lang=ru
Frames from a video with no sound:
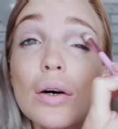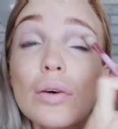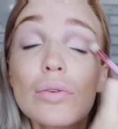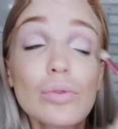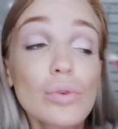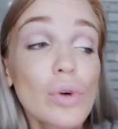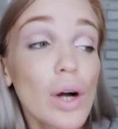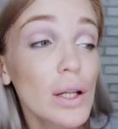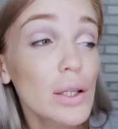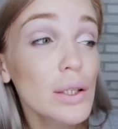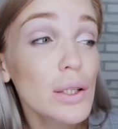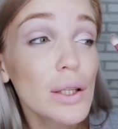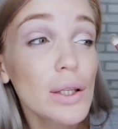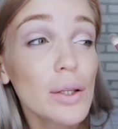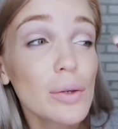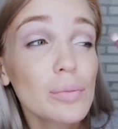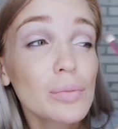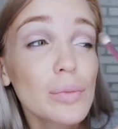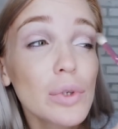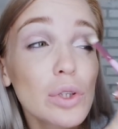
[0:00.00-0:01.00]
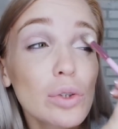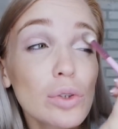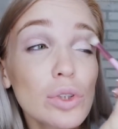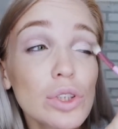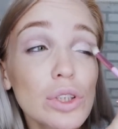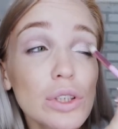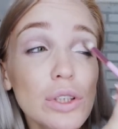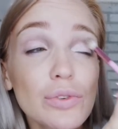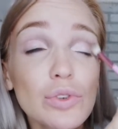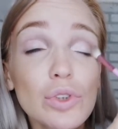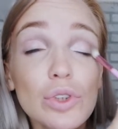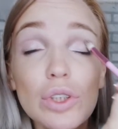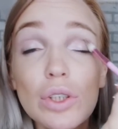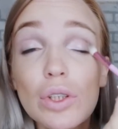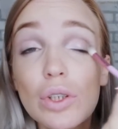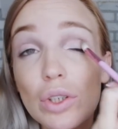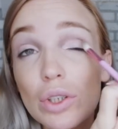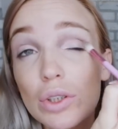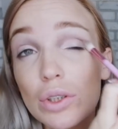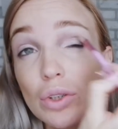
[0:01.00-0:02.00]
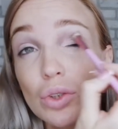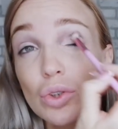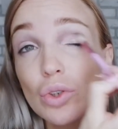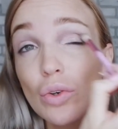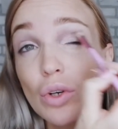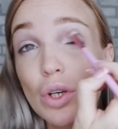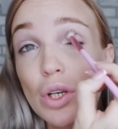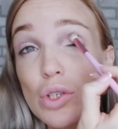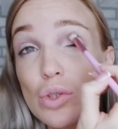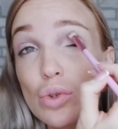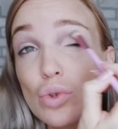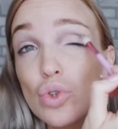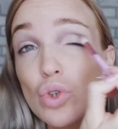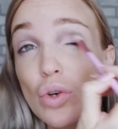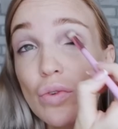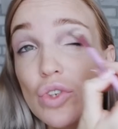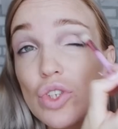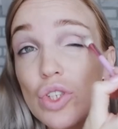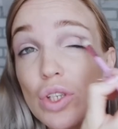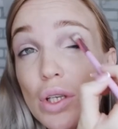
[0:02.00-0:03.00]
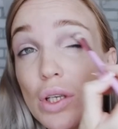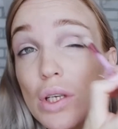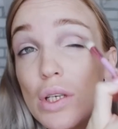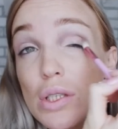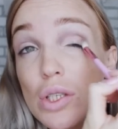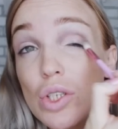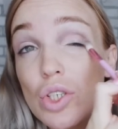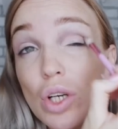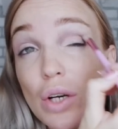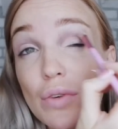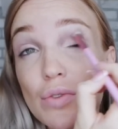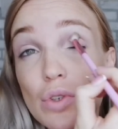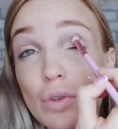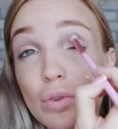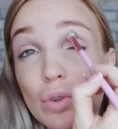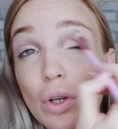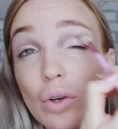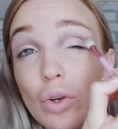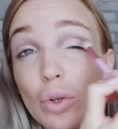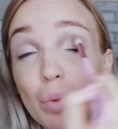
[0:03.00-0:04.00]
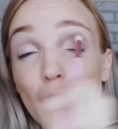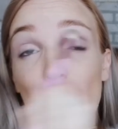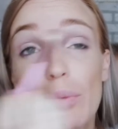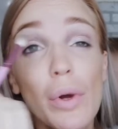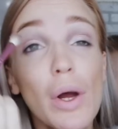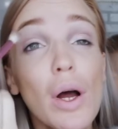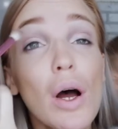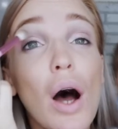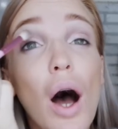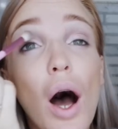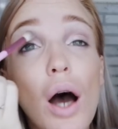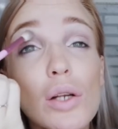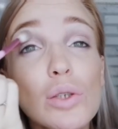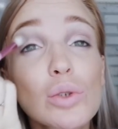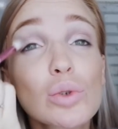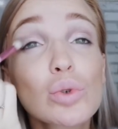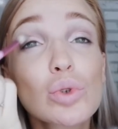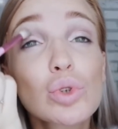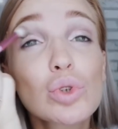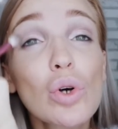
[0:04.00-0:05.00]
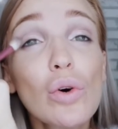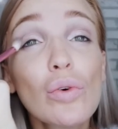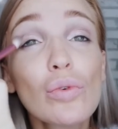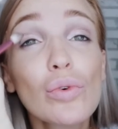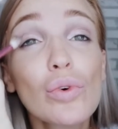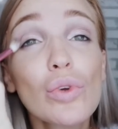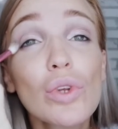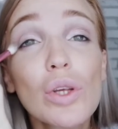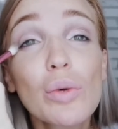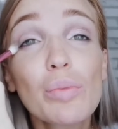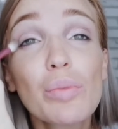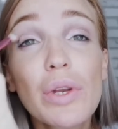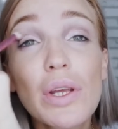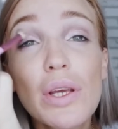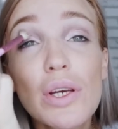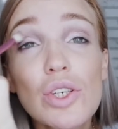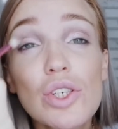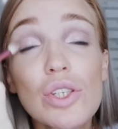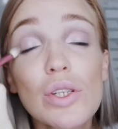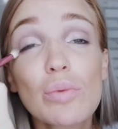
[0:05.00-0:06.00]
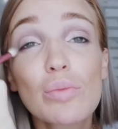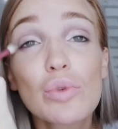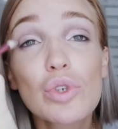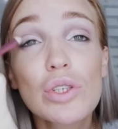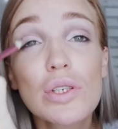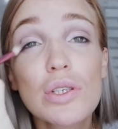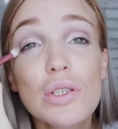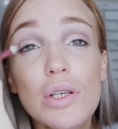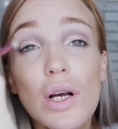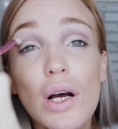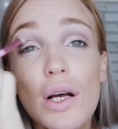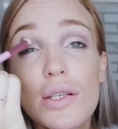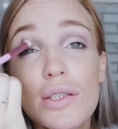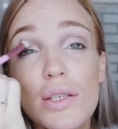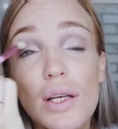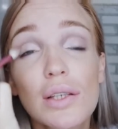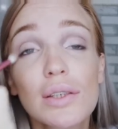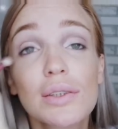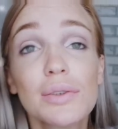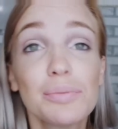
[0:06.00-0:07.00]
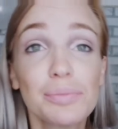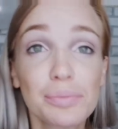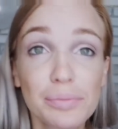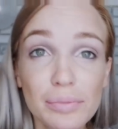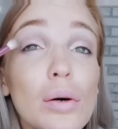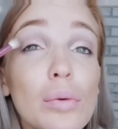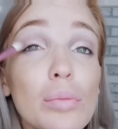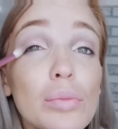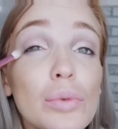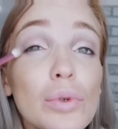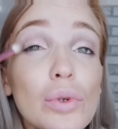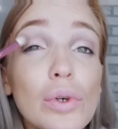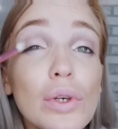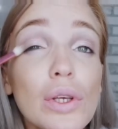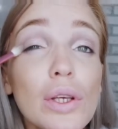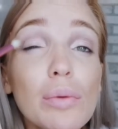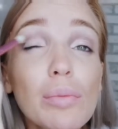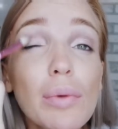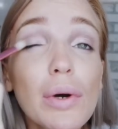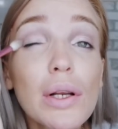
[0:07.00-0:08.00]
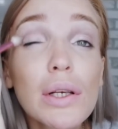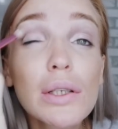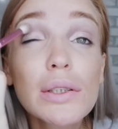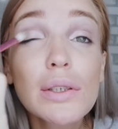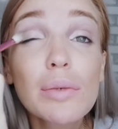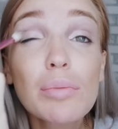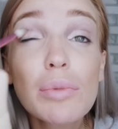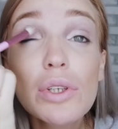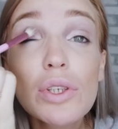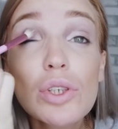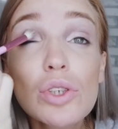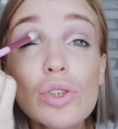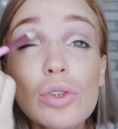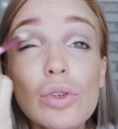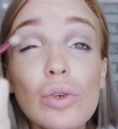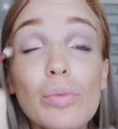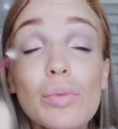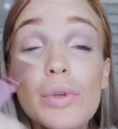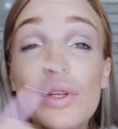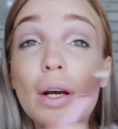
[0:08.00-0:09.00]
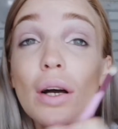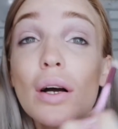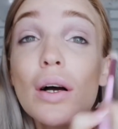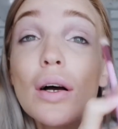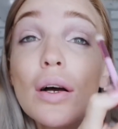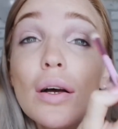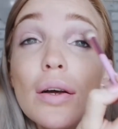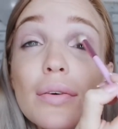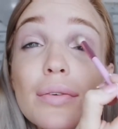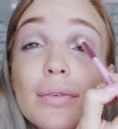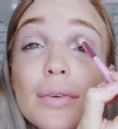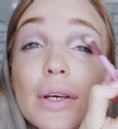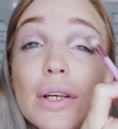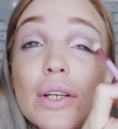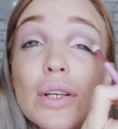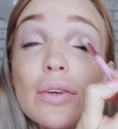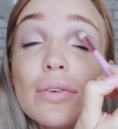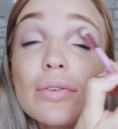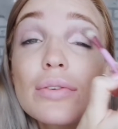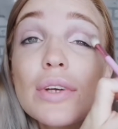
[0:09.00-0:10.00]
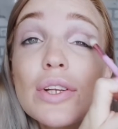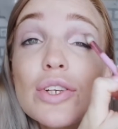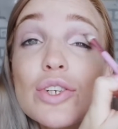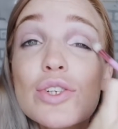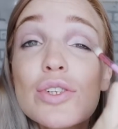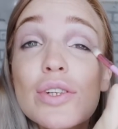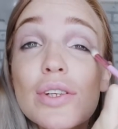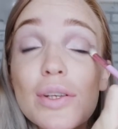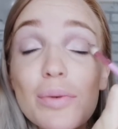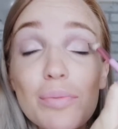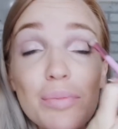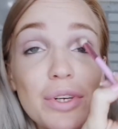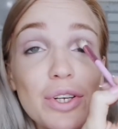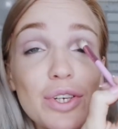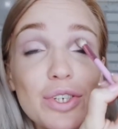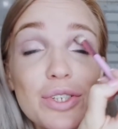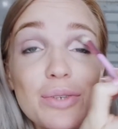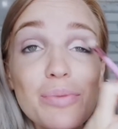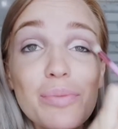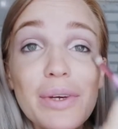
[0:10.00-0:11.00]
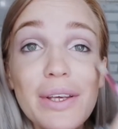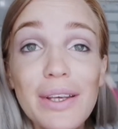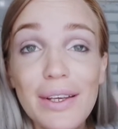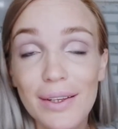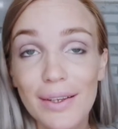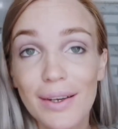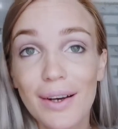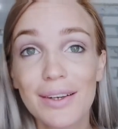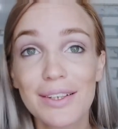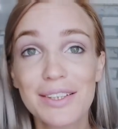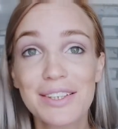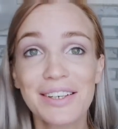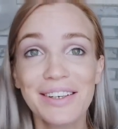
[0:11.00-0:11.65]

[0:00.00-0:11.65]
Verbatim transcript: В уголки. И тоже это все дело растушевочной кисточкой, все вот так вот прям. А растушевываю небрежно, можно сказать. Многие могли заметить, что у меня вечно небрежный макияж.